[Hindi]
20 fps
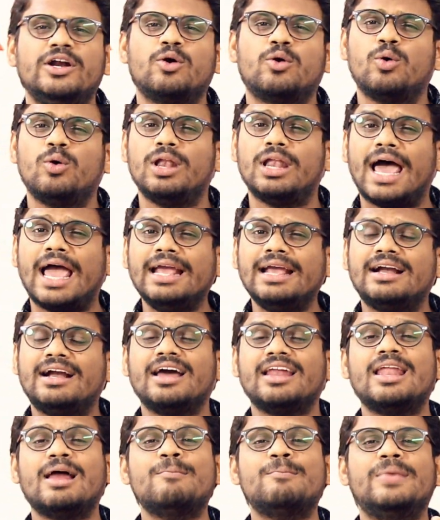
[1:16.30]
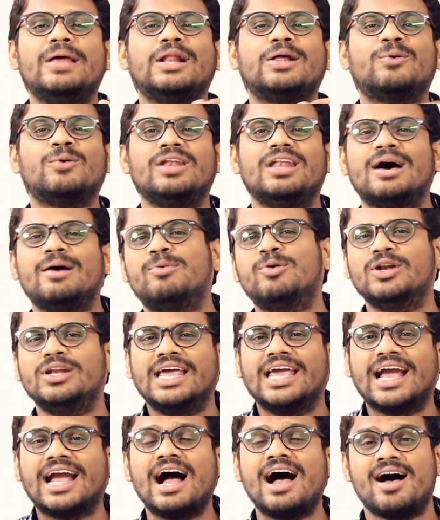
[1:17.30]
वीडियो को लाइक करना बिल्कुल ना
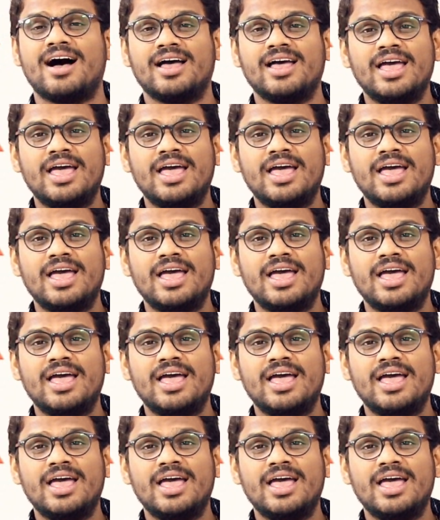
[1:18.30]
भूलिएगा